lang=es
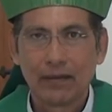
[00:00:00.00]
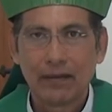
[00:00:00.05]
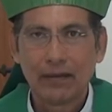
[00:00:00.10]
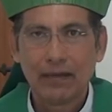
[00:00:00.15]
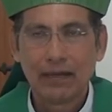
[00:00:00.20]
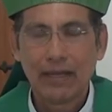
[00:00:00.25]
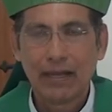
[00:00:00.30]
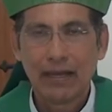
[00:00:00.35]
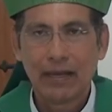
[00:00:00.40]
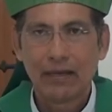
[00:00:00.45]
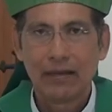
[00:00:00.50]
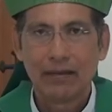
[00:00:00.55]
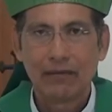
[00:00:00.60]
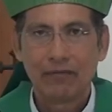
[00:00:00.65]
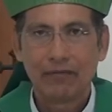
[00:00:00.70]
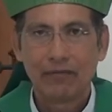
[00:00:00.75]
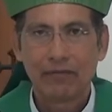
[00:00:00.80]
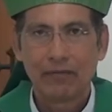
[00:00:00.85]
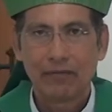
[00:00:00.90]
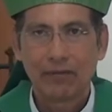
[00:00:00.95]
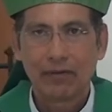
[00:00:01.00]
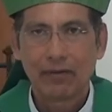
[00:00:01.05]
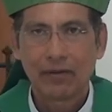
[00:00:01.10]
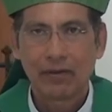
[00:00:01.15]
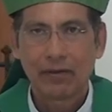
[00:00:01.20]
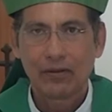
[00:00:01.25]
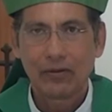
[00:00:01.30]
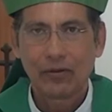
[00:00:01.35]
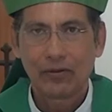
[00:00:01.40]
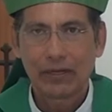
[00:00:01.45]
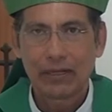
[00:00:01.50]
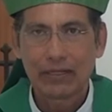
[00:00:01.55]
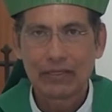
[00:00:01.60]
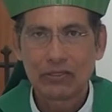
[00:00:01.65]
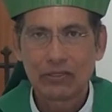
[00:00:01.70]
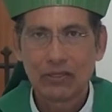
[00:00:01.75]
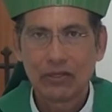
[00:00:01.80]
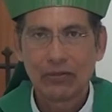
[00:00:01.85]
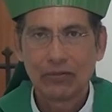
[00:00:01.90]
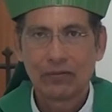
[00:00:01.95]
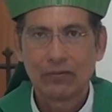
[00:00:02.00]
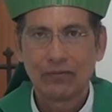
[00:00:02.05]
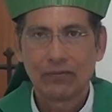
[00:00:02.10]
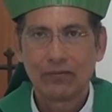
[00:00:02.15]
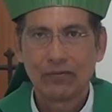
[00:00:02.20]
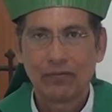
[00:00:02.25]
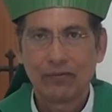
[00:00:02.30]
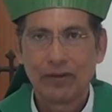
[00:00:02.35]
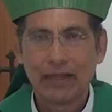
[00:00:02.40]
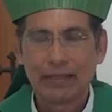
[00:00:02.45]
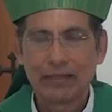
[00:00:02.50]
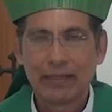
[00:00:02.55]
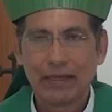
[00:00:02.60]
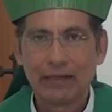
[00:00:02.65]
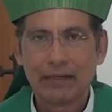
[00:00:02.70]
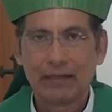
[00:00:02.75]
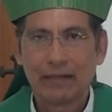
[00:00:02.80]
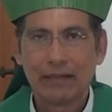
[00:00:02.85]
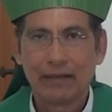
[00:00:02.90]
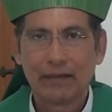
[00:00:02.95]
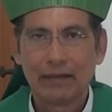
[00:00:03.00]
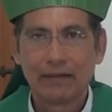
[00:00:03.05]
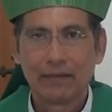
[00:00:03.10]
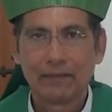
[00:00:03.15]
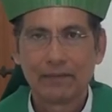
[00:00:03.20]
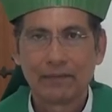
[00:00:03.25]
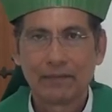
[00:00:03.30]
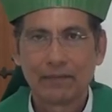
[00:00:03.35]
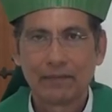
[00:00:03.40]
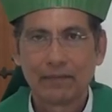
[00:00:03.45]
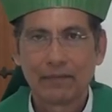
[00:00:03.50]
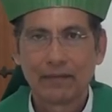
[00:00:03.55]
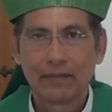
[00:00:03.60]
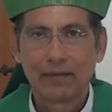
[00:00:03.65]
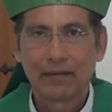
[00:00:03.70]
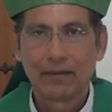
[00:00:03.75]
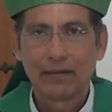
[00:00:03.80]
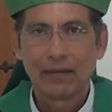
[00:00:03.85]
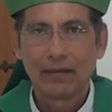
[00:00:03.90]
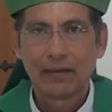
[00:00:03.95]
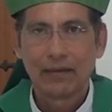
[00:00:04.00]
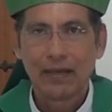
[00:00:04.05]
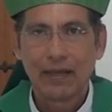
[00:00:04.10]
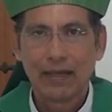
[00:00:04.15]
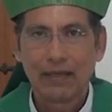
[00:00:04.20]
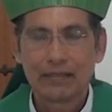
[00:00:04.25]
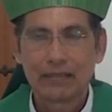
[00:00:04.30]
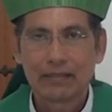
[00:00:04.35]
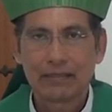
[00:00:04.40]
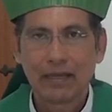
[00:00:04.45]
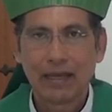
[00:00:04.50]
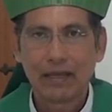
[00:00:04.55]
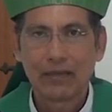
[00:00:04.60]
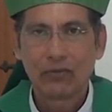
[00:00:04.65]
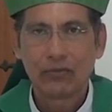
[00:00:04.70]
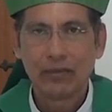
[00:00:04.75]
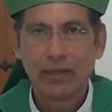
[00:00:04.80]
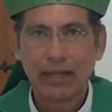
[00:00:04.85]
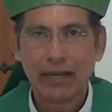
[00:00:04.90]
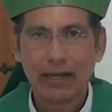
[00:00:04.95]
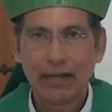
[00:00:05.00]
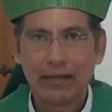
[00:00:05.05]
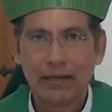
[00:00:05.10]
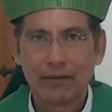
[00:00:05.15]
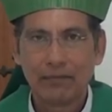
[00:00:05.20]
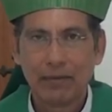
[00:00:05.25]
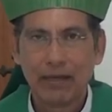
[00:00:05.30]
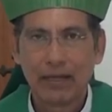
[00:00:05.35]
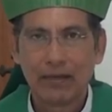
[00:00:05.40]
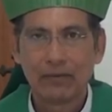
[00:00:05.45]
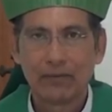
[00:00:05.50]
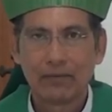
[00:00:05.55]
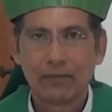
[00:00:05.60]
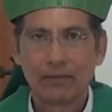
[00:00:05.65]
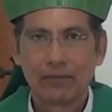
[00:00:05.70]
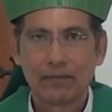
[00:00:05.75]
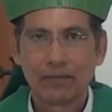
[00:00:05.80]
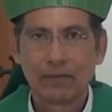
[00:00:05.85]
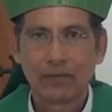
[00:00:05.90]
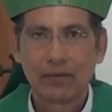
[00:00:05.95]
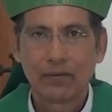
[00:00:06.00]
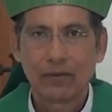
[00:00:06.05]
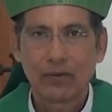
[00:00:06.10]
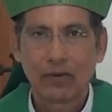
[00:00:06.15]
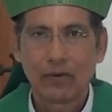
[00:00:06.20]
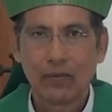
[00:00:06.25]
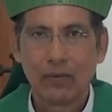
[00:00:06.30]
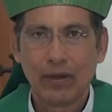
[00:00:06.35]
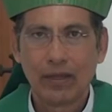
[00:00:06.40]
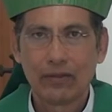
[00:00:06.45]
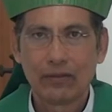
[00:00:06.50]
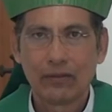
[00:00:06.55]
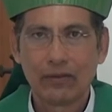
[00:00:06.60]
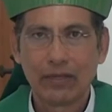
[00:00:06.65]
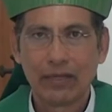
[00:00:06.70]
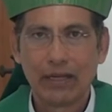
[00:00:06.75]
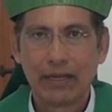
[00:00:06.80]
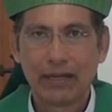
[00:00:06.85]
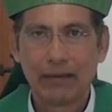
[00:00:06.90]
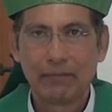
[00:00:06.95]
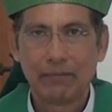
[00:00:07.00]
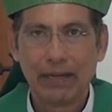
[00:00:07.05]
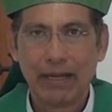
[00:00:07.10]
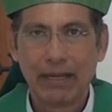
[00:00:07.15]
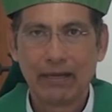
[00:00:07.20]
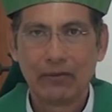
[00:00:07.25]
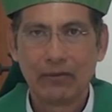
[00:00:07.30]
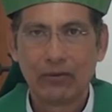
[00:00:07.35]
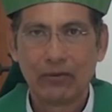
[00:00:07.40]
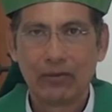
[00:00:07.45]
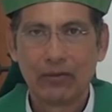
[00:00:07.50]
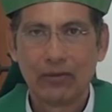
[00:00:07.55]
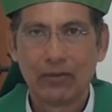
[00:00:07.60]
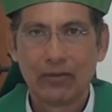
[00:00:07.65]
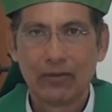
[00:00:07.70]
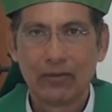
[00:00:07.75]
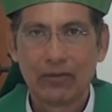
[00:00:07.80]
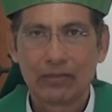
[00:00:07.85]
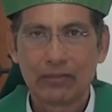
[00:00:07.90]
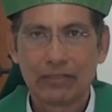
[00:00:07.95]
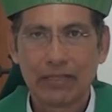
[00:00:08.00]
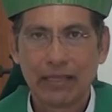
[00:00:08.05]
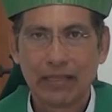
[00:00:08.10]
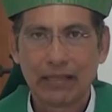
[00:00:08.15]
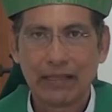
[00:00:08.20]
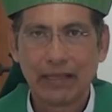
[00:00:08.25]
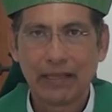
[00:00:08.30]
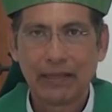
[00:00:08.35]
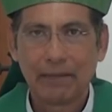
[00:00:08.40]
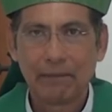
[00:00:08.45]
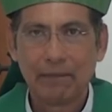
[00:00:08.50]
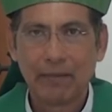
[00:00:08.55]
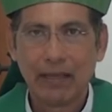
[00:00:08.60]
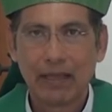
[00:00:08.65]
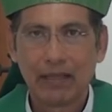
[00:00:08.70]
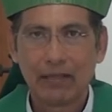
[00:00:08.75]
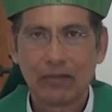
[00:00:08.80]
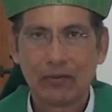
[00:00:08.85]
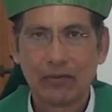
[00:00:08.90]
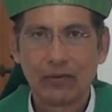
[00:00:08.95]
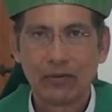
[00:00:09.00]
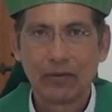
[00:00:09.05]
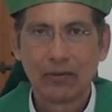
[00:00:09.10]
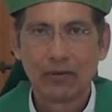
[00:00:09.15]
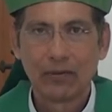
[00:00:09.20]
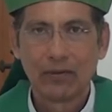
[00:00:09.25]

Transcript: La corrección fraterna es ayudar al hermano cuando el hermano se está desviando